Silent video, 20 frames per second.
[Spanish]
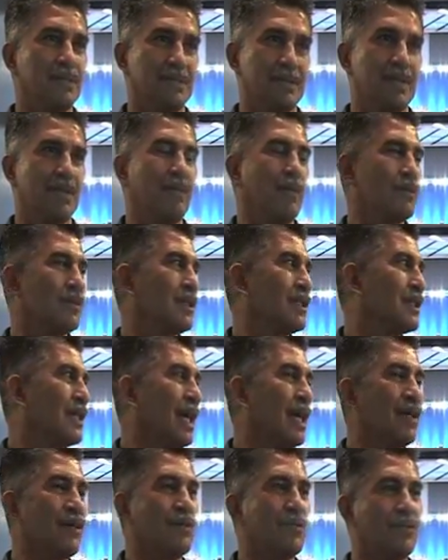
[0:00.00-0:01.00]
se
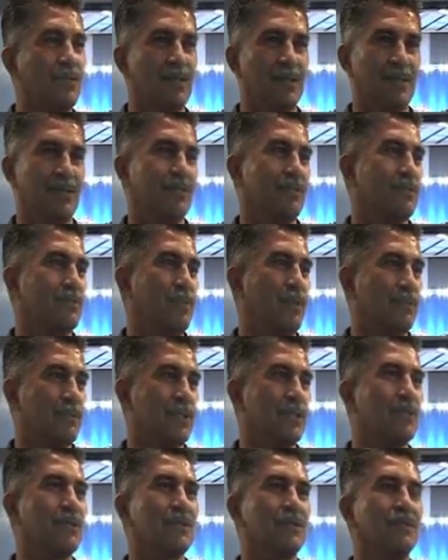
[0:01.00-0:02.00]
bautizaron o en los
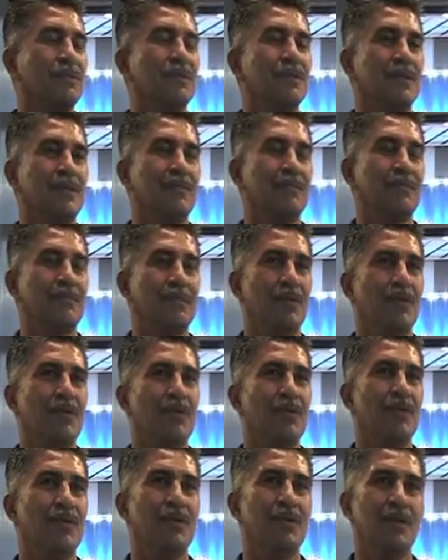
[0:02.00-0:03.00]
bautizos que hubo hace
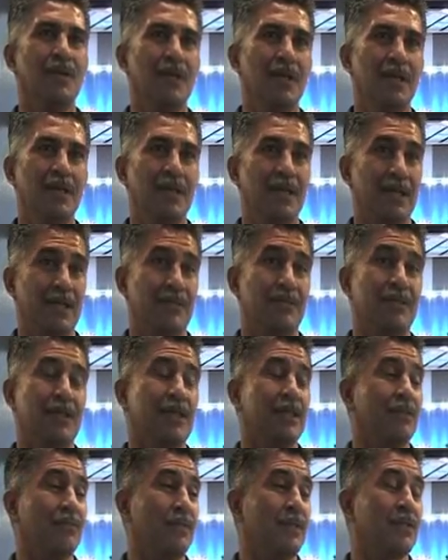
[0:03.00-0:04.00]
poco. Es un
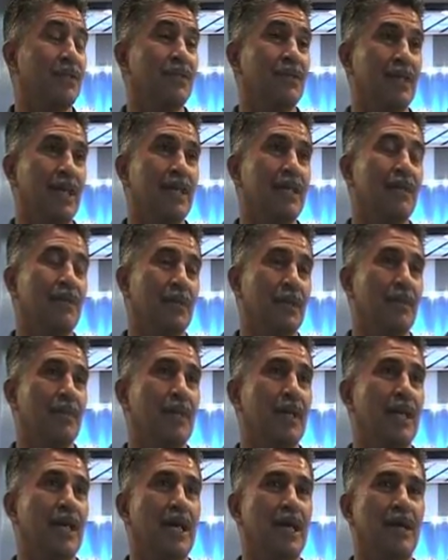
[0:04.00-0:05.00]
sacrificio grande porque
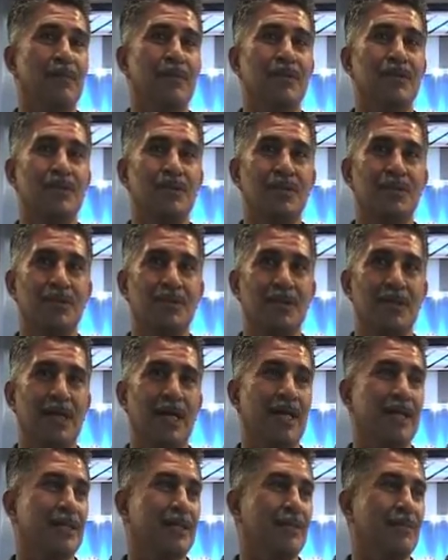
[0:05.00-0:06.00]
manejamos
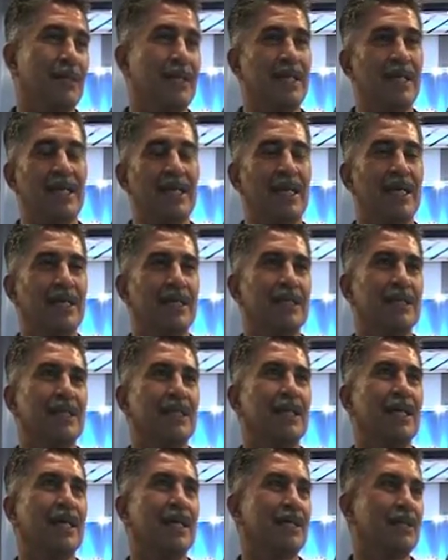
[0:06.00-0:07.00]
cada semana, cada 15
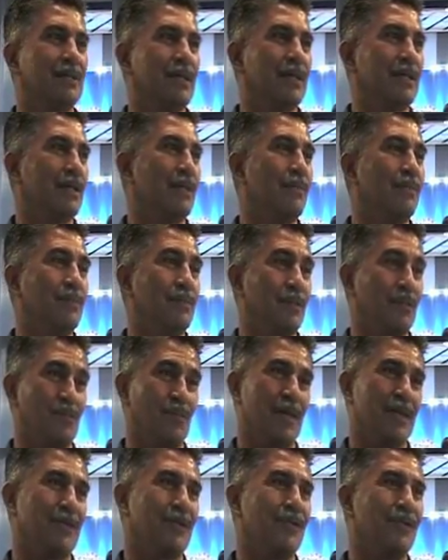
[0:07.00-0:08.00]
días, hasta por
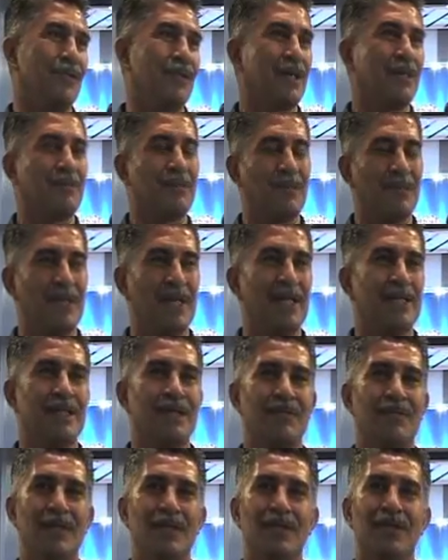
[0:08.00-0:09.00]
cuatro horas por venir al
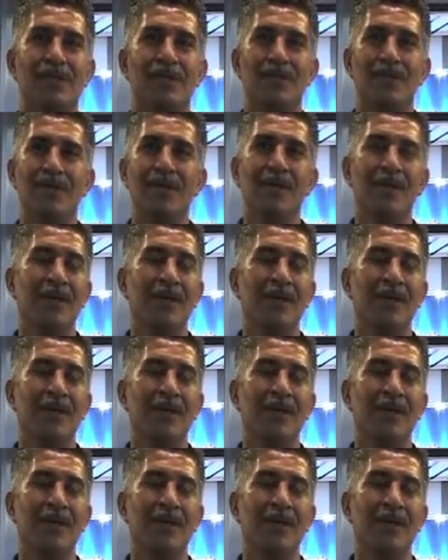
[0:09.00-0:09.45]
servicio,